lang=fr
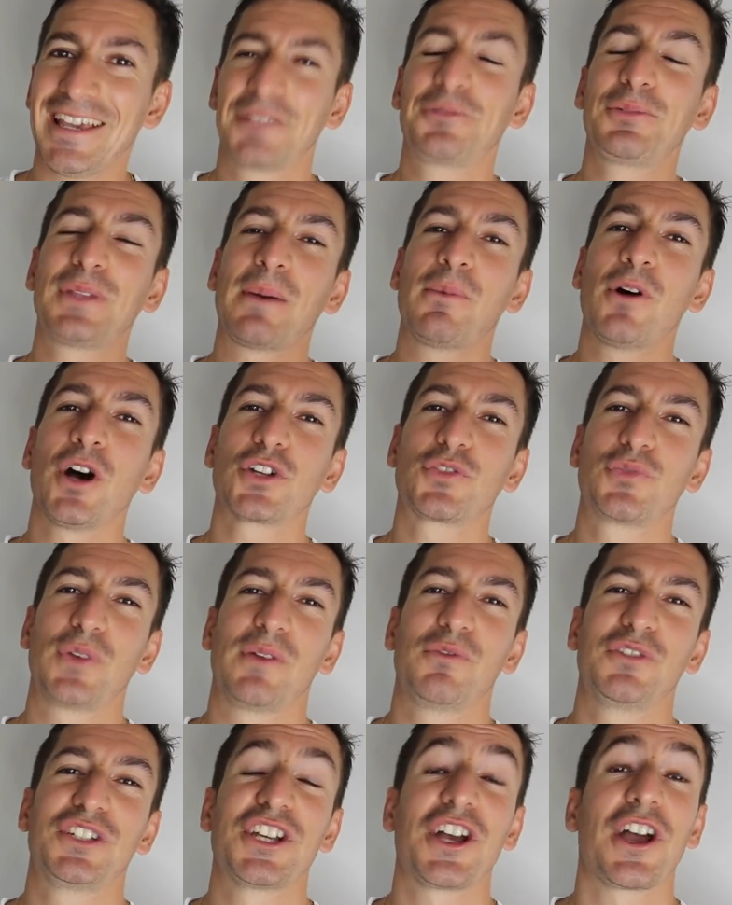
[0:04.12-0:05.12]
Et tout d'abord, je
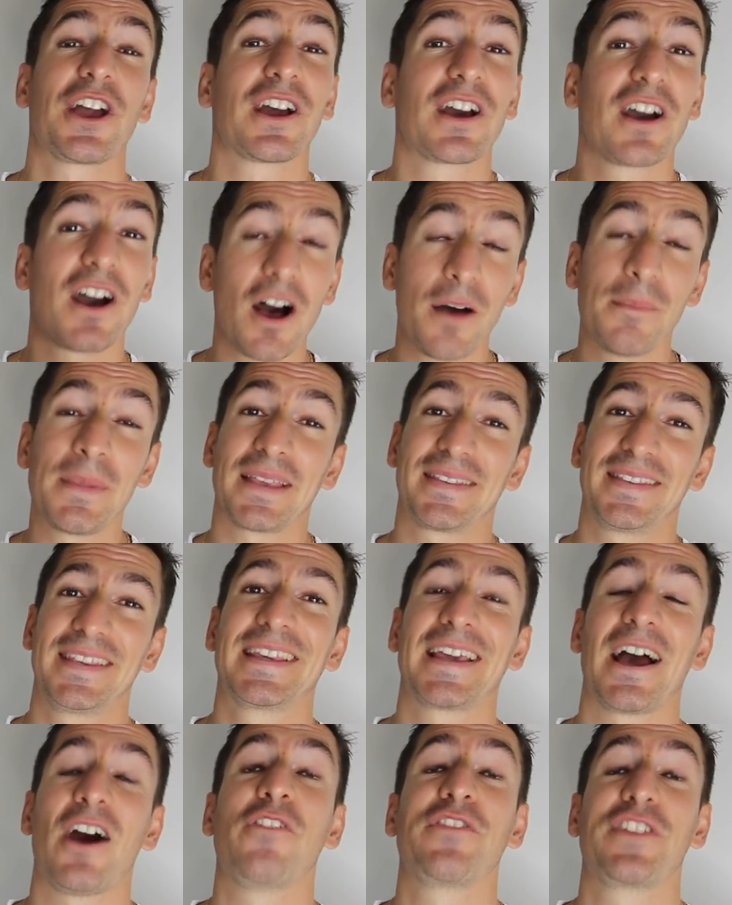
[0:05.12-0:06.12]
voulais vous dire un grand
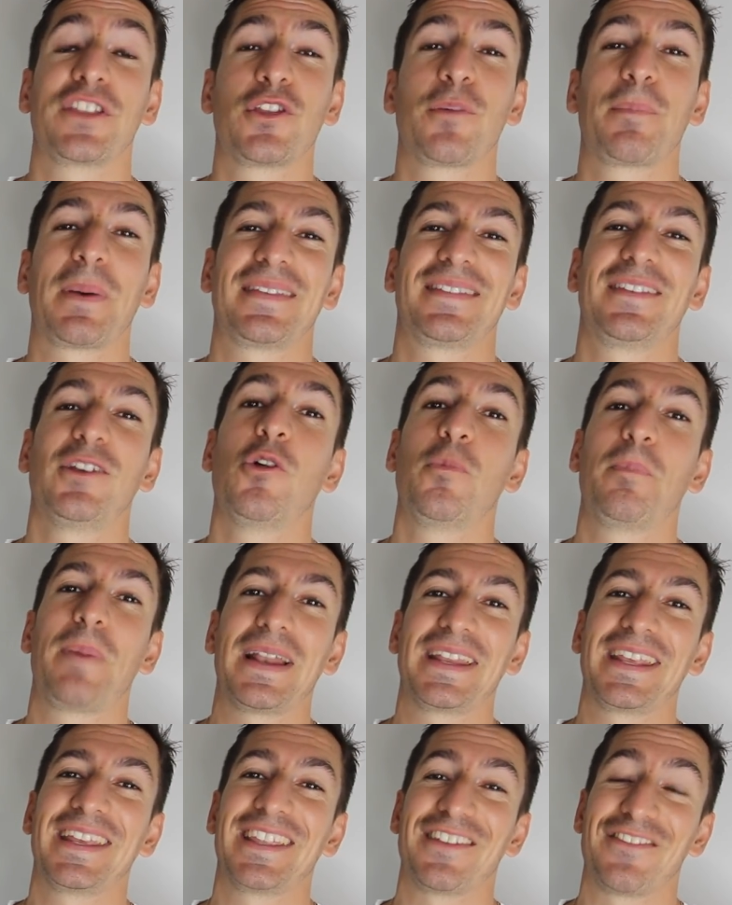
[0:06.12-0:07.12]
merci car on vient de passer le
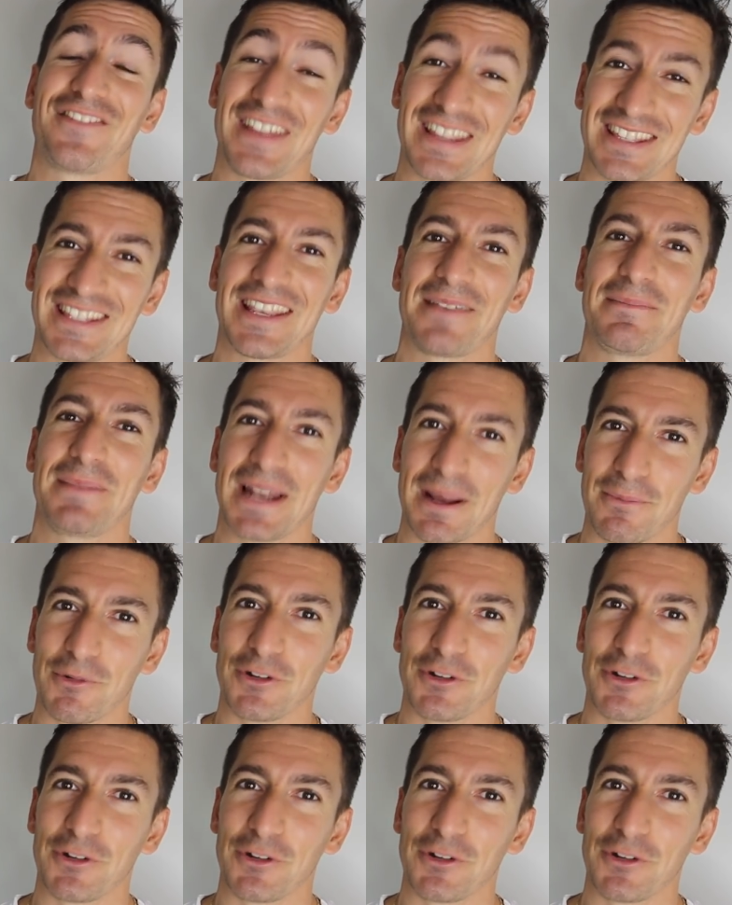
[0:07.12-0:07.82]
palier des 25 000